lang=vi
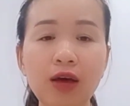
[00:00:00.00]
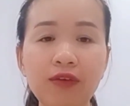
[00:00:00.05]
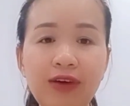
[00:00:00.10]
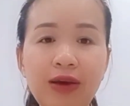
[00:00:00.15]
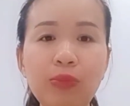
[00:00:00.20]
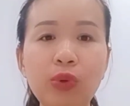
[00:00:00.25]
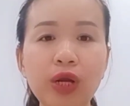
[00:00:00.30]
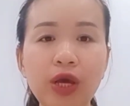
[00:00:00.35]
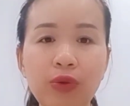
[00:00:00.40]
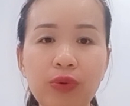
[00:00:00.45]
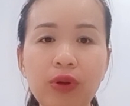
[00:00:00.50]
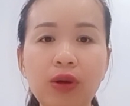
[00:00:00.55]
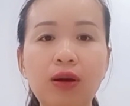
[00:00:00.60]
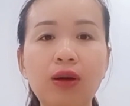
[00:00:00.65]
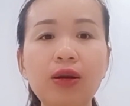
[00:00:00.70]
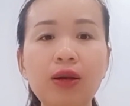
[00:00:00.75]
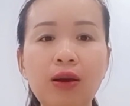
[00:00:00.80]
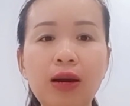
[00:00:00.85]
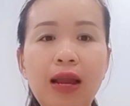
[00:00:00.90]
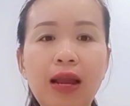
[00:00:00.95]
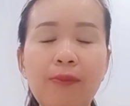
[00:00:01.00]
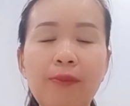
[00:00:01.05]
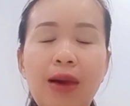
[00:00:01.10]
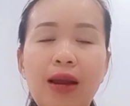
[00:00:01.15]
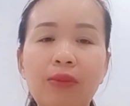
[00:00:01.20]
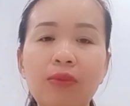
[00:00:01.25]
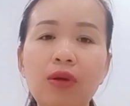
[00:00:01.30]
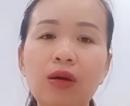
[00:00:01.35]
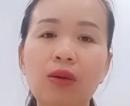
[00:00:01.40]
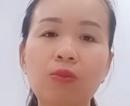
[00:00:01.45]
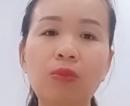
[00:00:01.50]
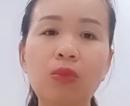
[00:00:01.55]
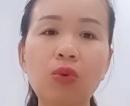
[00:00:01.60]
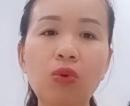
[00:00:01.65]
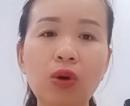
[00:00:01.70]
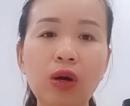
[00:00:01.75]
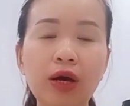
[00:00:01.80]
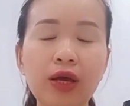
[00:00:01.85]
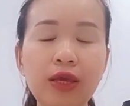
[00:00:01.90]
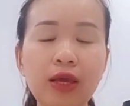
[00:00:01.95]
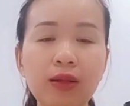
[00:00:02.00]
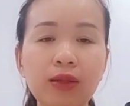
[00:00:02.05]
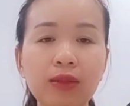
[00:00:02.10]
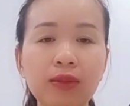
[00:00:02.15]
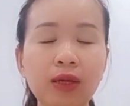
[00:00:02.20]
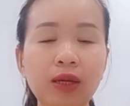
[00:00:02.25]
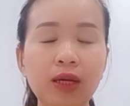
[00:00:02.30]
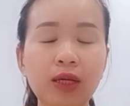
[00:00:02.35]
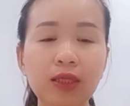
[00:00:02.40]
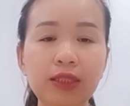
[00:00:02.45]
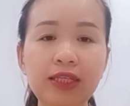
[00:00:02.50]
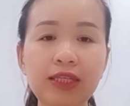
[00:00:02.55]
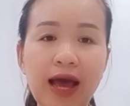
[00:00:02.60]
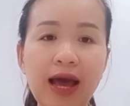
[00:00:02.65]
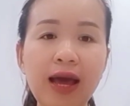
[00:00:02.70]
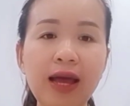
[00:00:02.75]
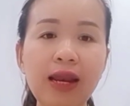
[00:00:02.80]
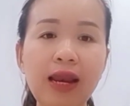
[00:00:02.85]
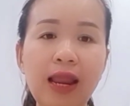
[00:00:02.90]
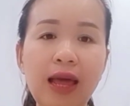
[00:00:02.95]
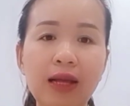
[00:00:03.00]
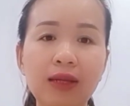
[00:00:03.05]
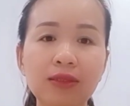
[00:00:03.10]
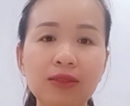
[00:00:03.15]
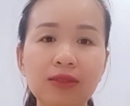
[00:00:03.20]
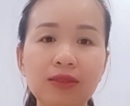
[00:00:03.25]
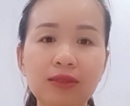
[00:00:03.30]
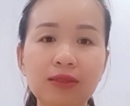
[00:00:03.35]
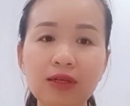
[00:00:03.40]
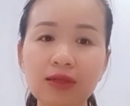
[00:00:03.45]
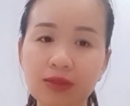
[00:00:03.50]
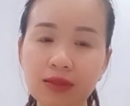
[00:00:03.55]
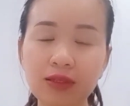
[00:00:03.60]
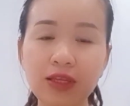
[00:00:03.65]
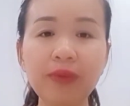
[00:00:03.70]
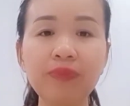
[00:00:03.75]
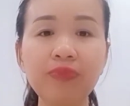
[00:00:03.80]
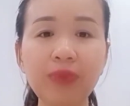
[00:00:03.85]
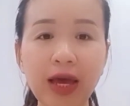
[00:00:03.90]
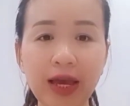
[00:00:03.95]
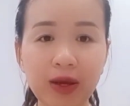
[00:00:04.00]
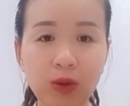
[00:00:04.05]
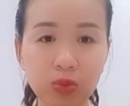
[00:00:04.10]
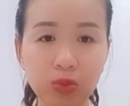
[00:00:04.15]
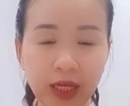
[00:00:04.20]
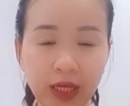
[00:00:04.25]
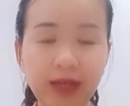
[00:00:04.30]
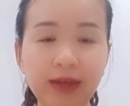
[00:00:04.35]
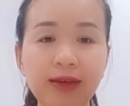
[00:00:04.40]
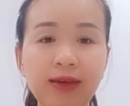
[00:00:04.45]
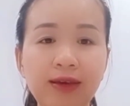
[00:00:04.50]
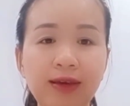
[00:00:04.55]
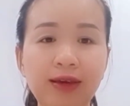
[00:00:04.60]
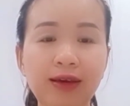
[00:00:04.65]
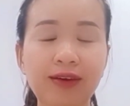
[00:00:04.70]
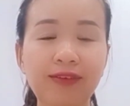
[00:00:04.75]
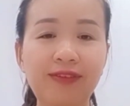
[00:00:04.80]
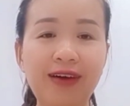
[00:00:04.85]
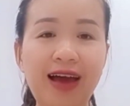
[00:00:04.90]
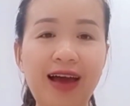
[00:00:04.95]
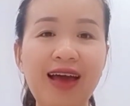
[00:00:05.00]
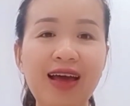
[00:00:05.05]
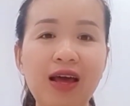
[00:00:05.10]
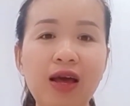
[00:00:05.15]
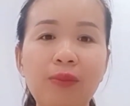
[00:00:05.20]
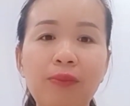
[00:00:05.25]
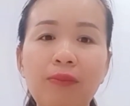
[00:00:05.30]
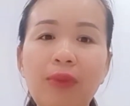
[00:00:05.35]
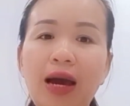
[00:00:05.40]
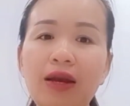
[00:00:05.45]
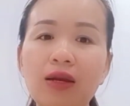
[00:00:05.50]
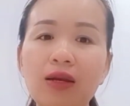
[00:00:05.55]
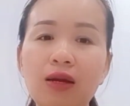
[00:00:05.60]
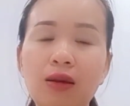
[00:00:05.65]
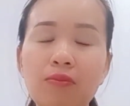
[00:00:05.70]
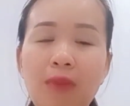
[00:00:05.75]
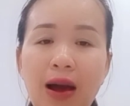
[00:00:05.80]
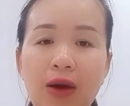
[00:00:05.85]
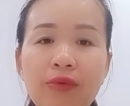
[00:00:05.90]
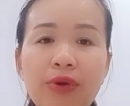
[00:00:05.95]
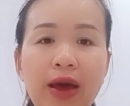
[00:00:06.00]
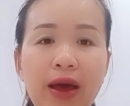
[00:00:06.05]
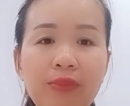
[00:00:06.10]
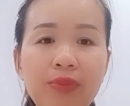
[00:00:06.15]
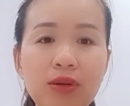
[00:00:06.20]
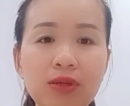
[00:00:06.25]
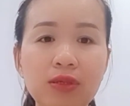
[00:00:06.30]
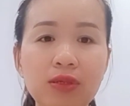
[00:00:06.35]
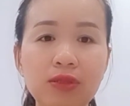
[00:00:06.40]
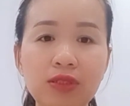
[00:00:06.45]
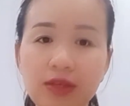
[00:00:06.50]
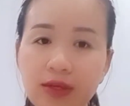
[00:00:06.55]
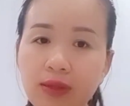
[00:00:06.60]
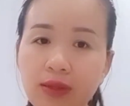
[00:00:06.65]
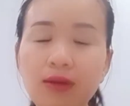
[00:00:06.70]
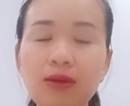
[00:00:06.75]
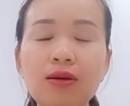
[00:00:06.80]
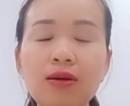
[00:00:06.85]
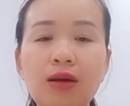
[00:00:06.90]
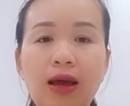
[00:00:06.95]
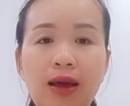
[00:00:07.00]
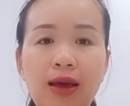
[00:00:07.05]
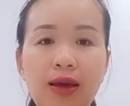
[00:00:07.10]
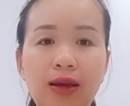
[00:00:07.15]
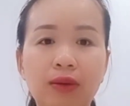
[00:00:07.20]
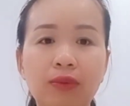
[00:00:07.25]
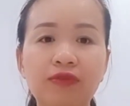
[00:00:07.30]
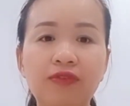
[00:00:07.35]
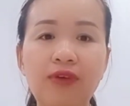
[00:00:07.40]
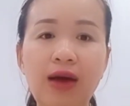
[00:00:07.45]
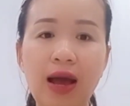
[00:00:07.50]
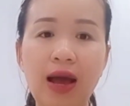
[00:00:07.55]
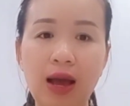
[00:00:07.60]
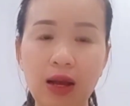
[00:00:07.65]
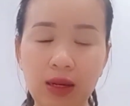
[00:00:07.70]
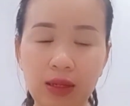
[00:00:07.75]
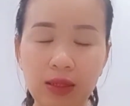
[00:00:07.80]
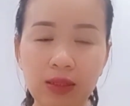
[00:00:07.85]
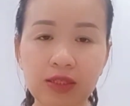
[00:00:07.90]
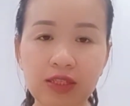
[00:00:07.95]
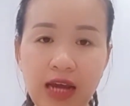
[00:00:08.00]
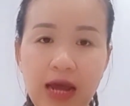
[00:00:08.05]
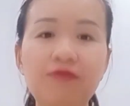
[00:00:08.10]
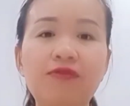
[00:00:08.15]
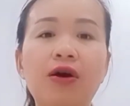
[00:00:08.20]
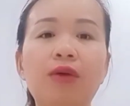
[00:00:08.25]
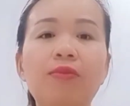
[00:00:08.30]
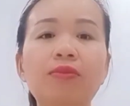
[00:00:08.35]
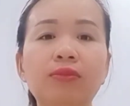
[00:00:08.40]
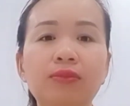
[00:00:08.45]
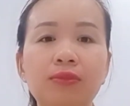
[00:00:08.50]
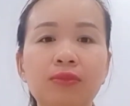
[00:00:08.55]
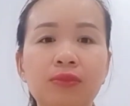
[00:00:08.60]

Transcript: và một điều nữa đó là bạn được mua cái giá là trực tiếp tại công ty và bạn được bảo đảm được chất lượng hàng và sản phẩm